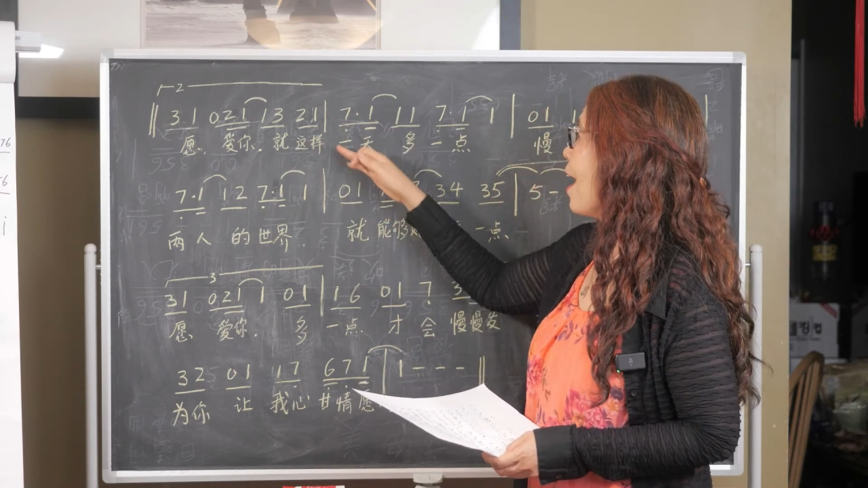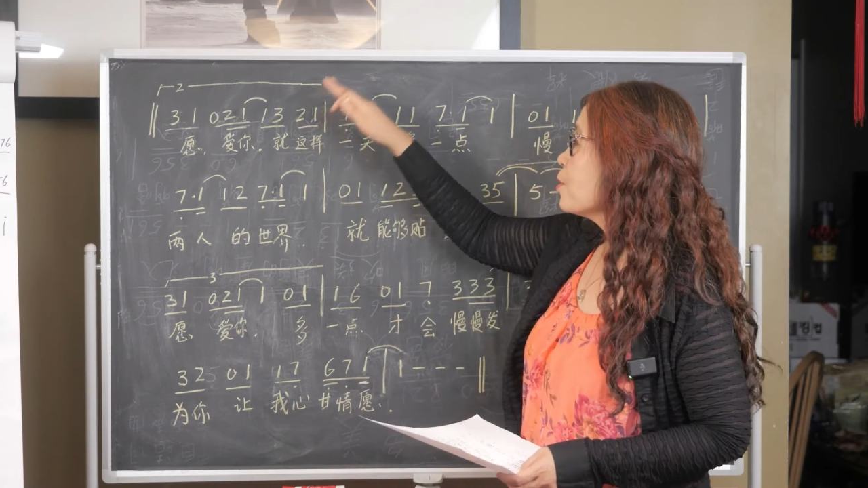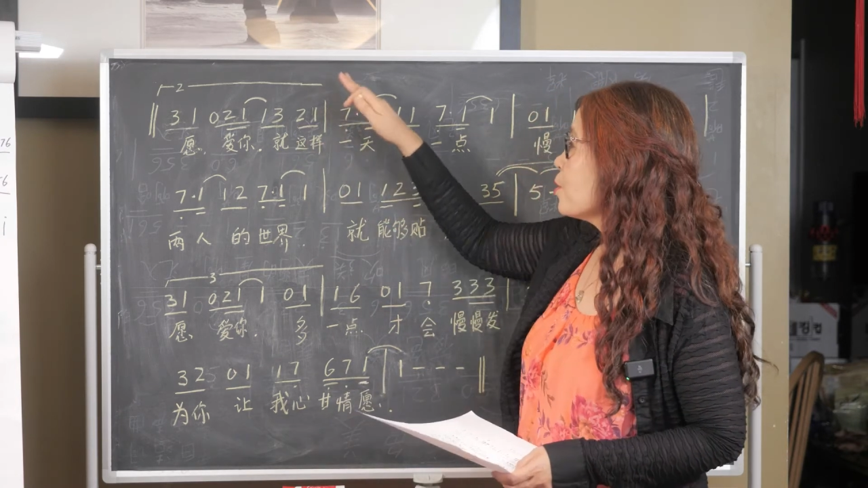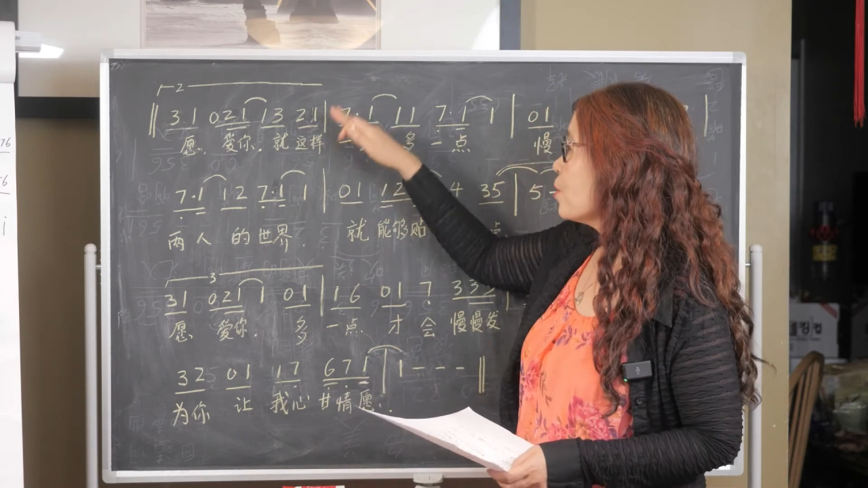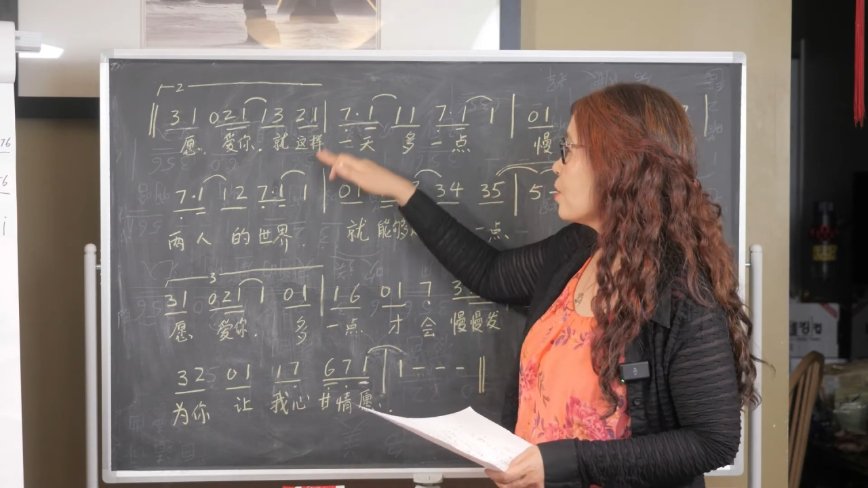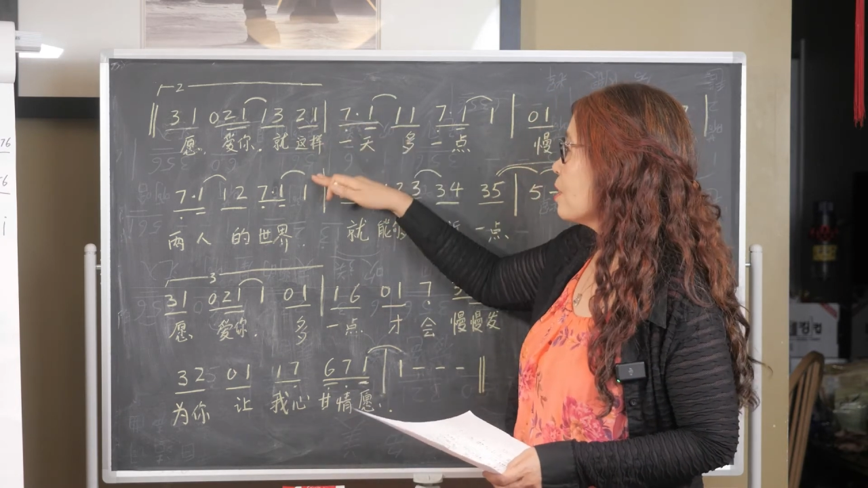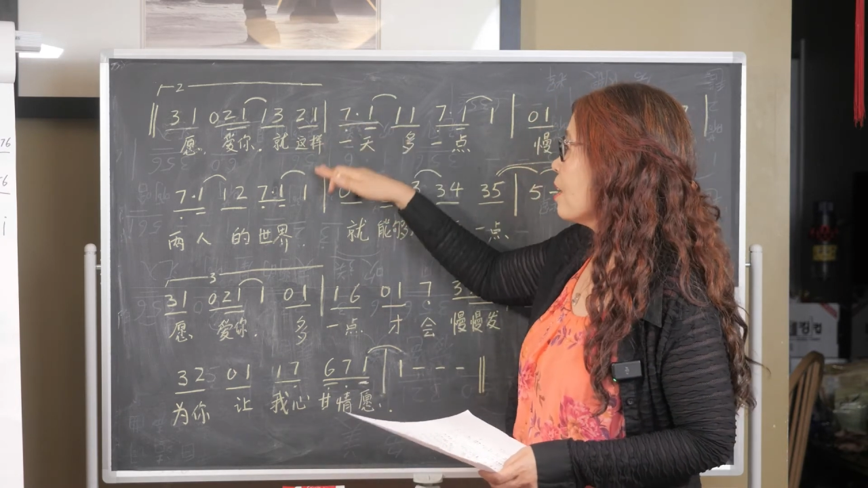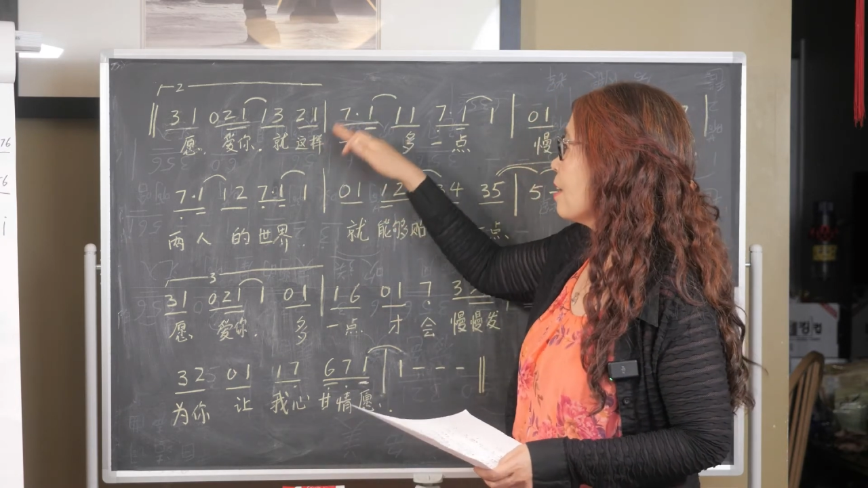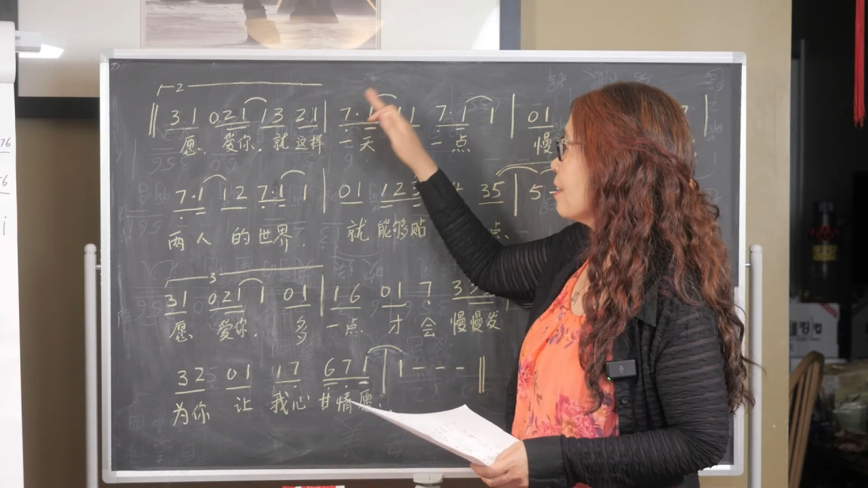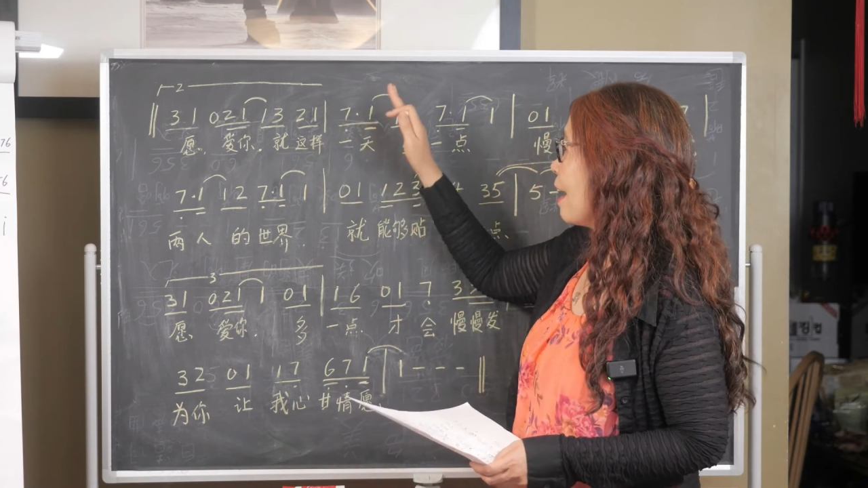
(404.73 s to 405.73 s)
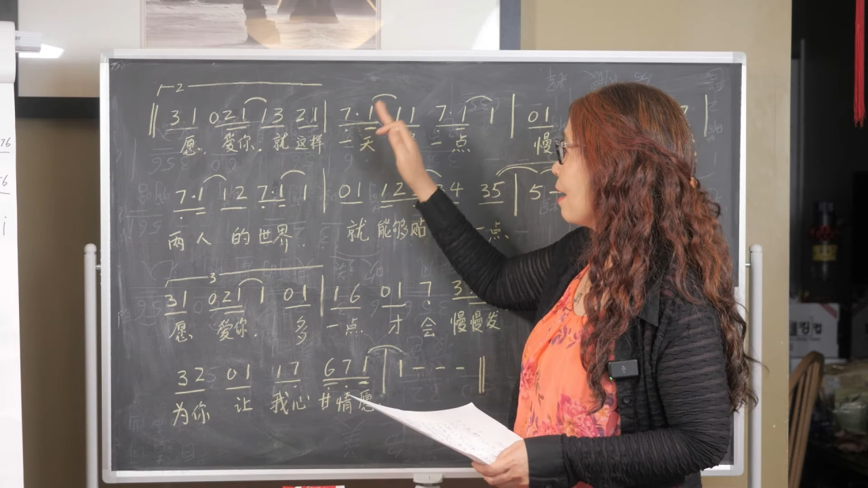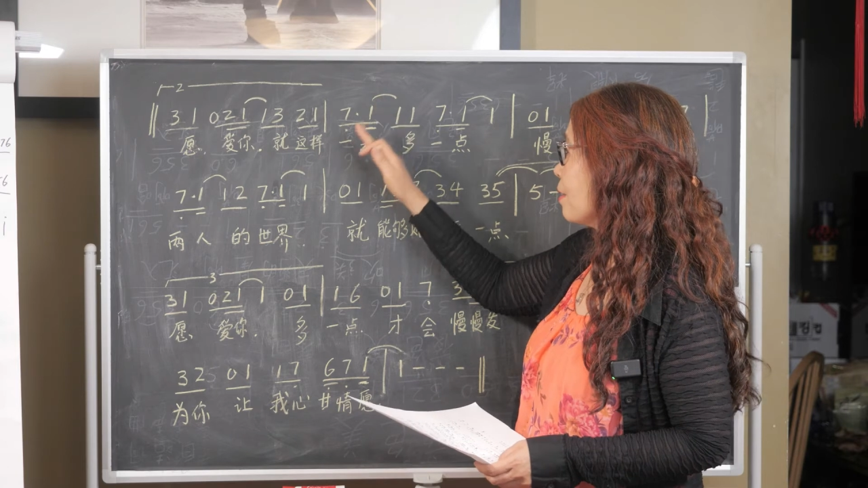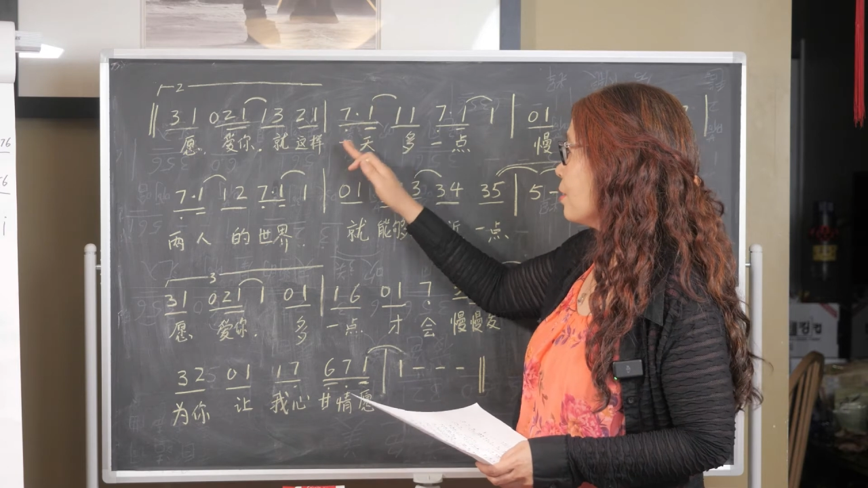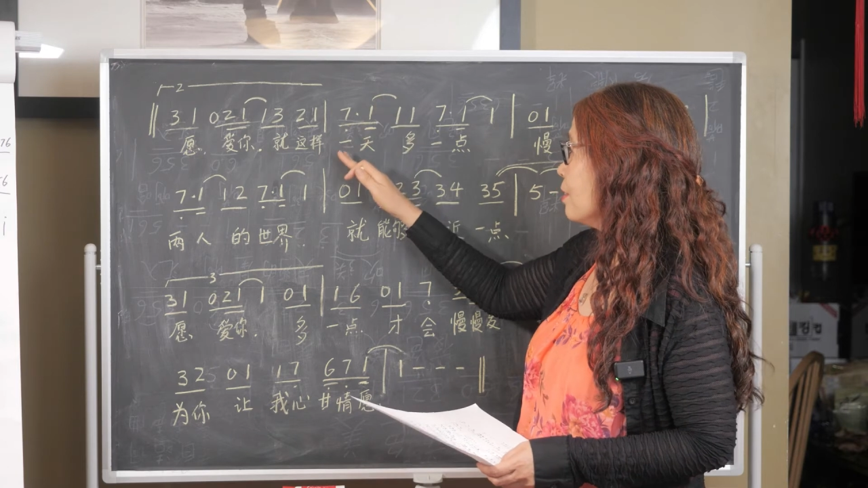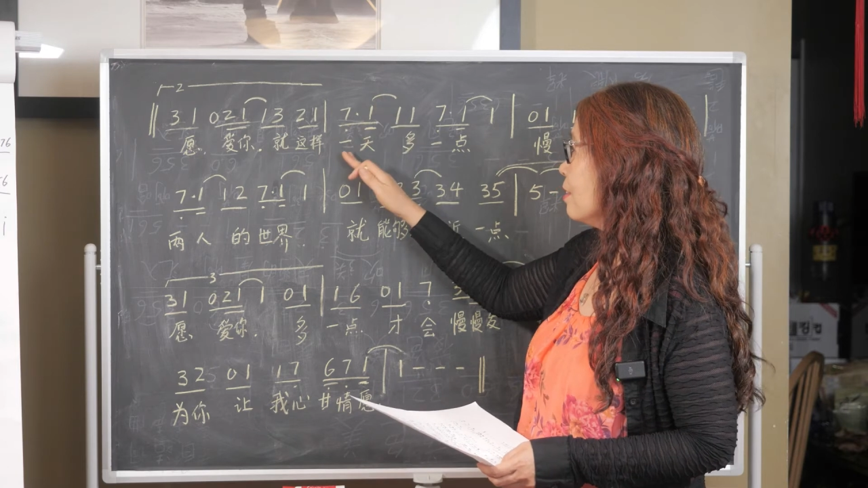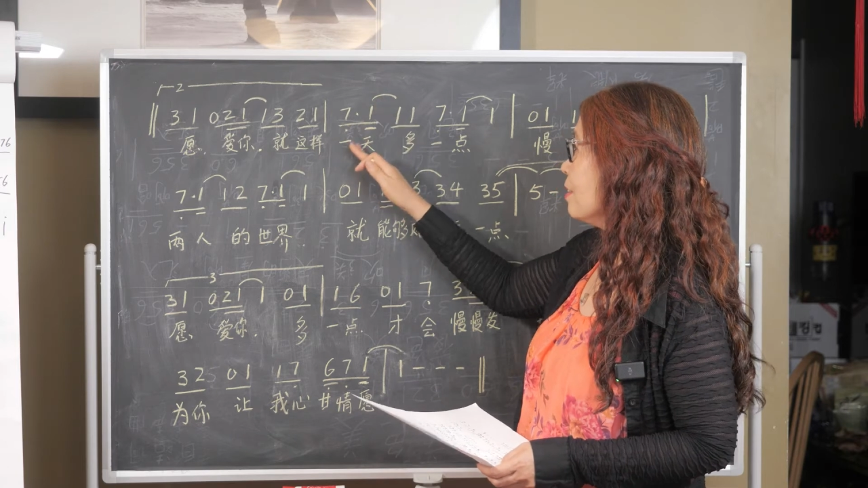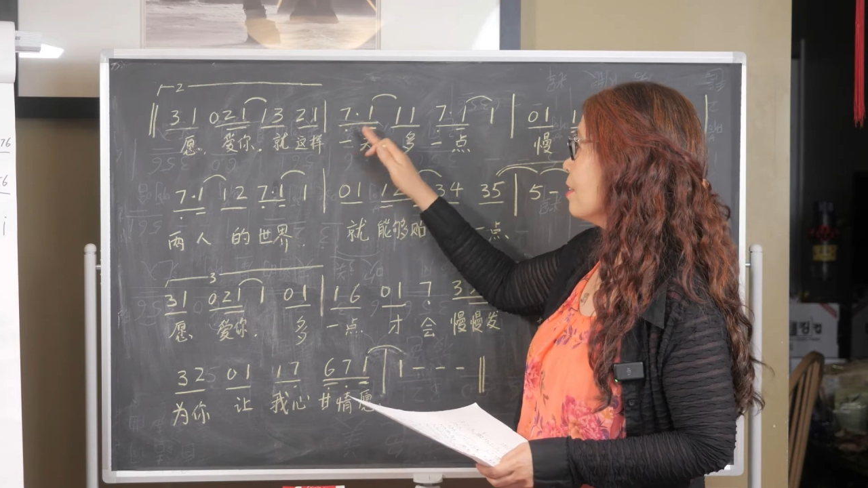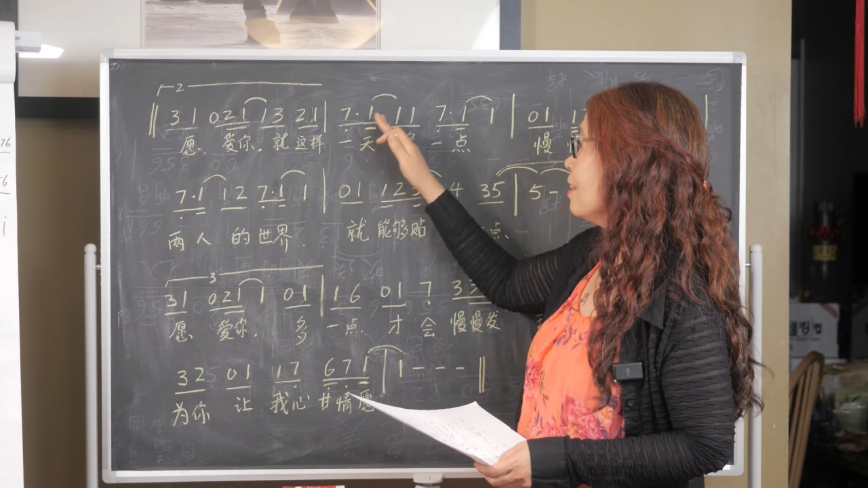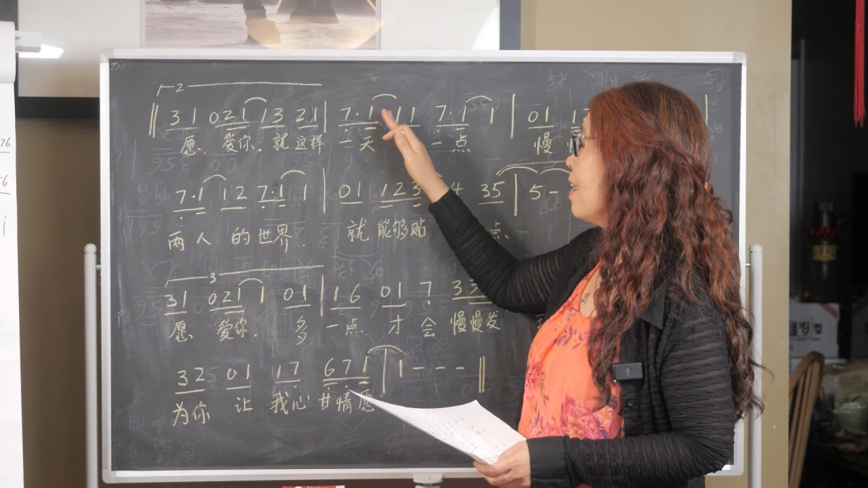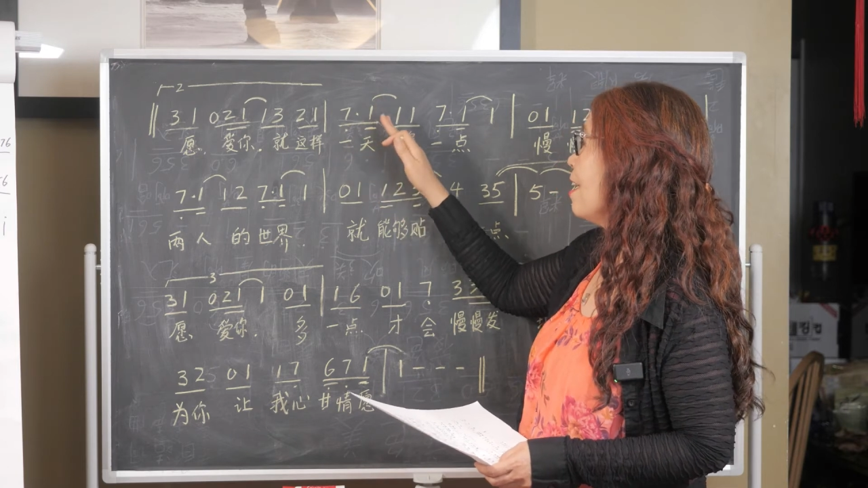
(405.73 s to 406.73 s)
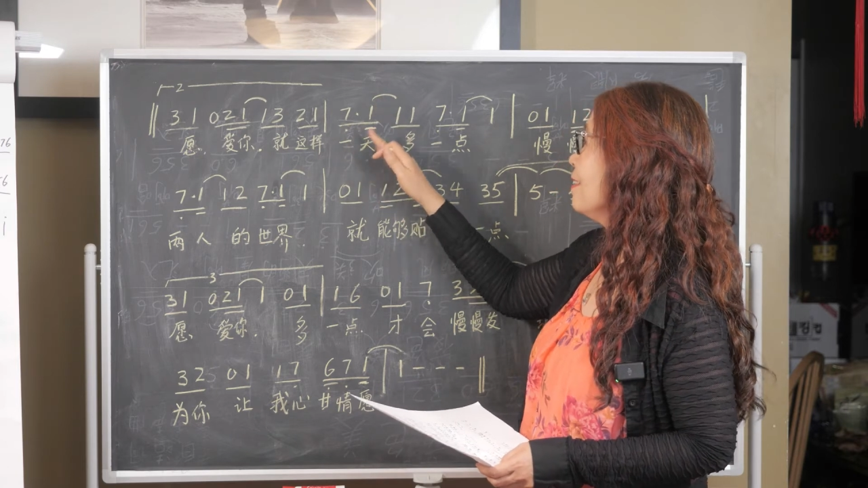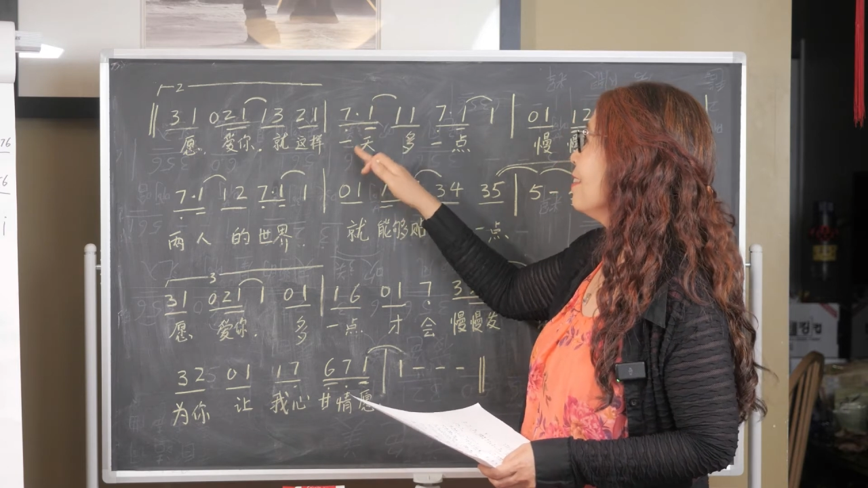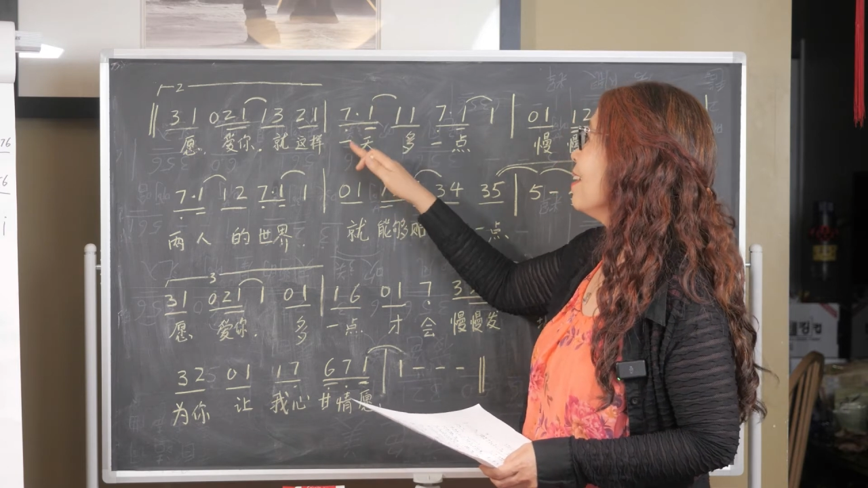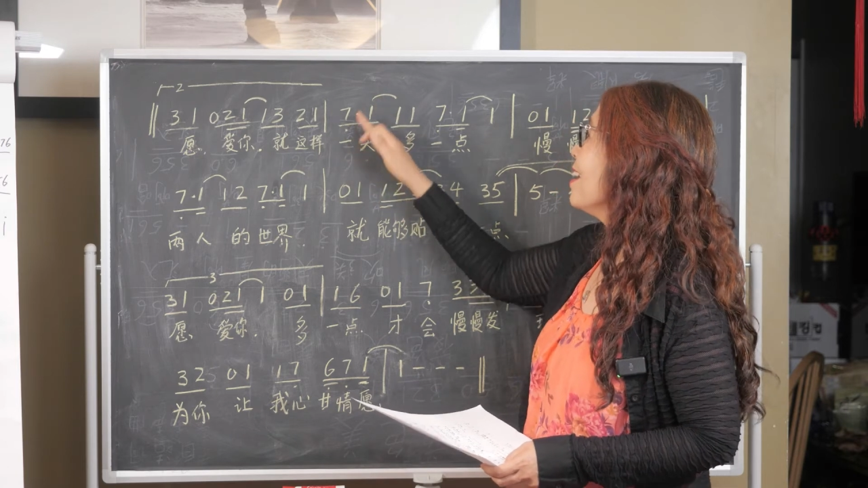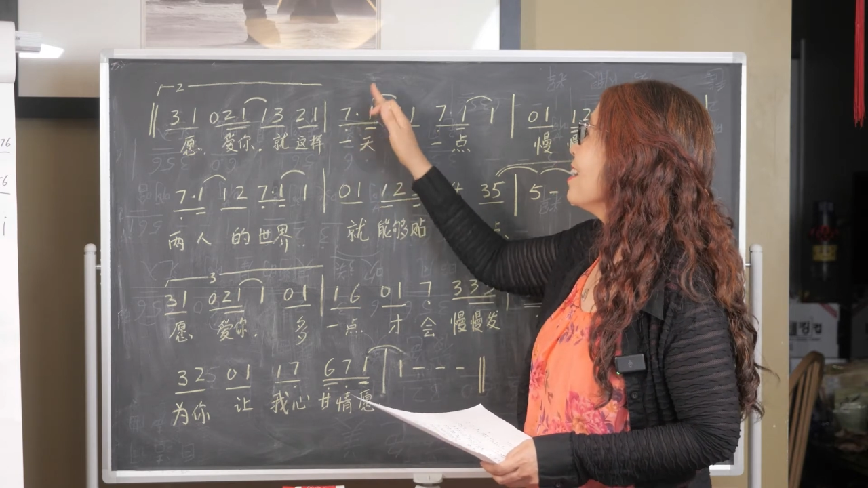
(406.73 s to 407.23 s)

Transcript: 就这样一天，